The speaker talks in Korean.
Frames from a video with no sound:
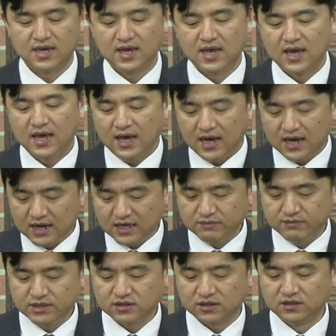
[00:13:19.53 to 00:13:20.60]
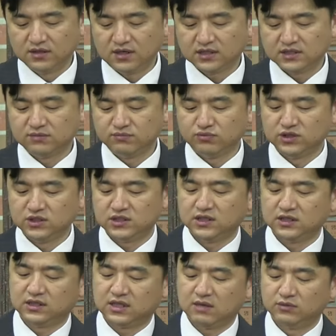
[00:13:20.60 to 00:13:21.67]
하나님이 전능하신 분이시기
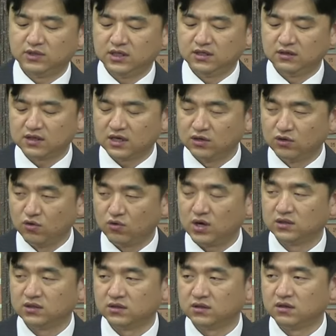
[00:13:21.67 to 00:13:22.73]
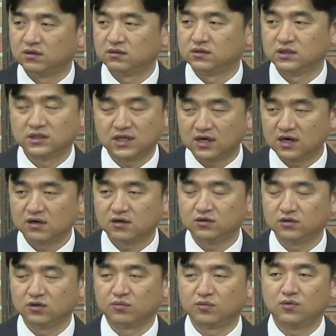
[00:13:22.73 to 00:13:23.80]
때문에 이렇게 요구하는 것 이상할 것
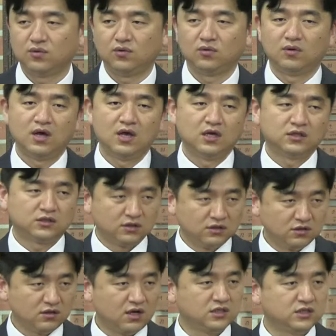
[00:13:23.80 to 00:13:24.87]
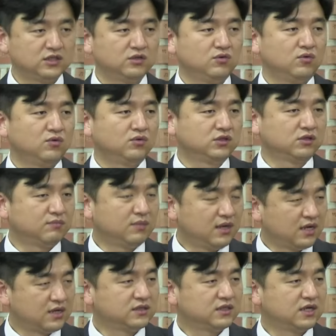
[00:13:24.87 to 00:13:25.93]
없고 전능하시고 정말
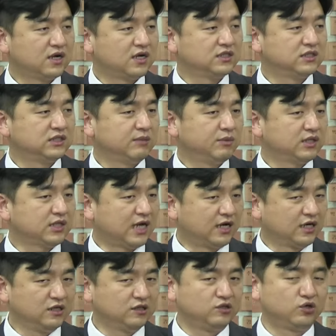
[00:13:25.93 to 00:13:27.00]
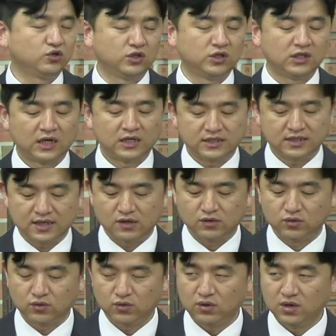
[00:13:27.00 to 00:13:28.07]
나를 사랑하신다면 당연히 들어준다는
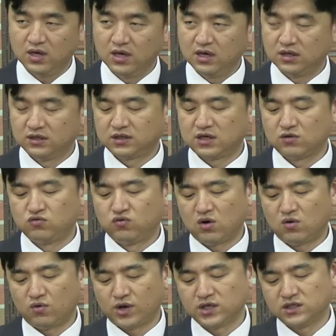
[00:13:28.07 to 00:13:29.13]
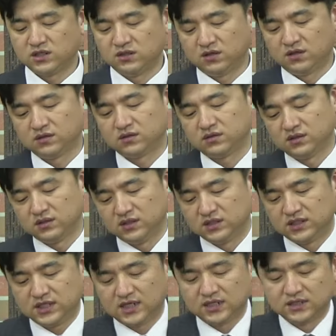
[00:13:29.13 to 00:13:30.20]
생각으로 그렇게 구하고 계시는 것 있지
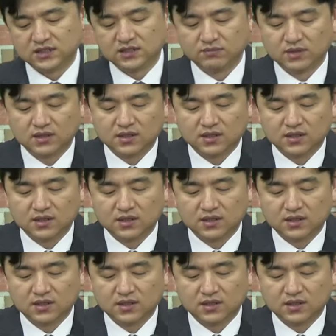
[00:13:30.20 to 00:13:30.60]
않습니까?